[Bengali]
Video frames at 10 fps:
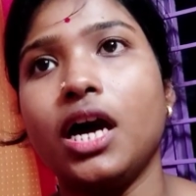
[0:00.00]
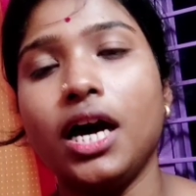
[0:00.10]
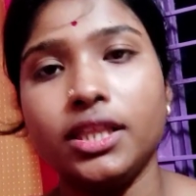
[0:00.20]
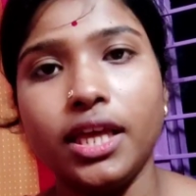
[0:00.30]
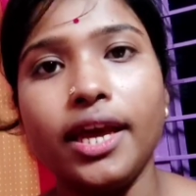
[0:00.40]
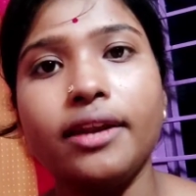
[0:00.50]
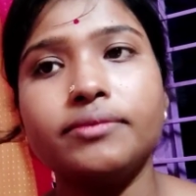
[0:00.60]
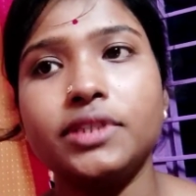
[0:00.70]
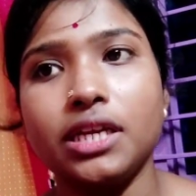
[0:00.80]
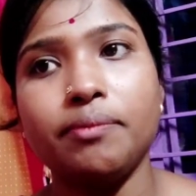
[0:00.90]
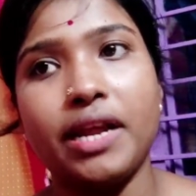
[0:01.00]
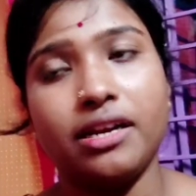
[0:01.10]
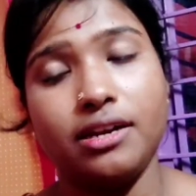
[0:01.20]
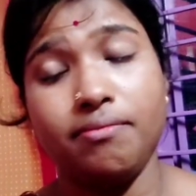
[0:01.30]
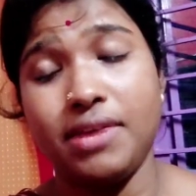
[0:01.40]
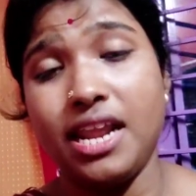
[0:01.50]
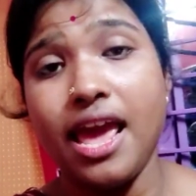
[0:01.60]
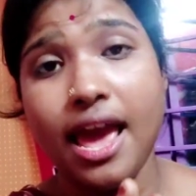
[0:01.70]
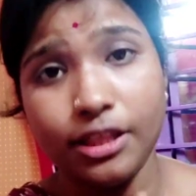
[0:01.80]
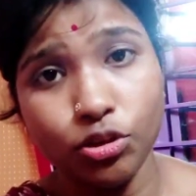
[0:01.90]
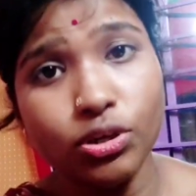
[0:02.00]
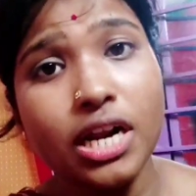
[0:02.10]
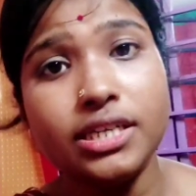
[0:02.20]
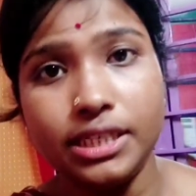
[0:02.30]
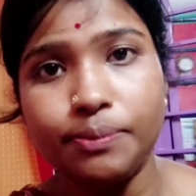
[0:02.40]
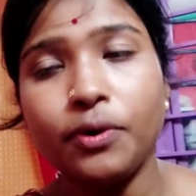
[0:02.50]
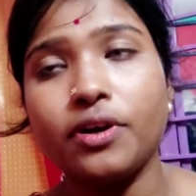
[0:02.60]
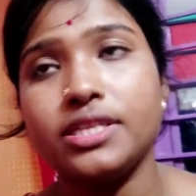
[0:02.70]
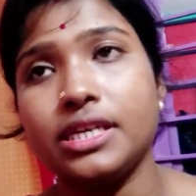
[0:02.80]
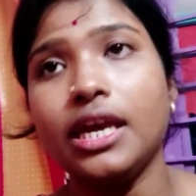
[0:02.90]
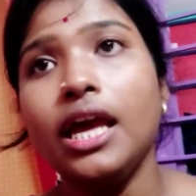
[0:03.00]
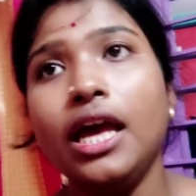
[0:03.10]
হাতের মানে, মানে এতটা ডিপ হয়েছে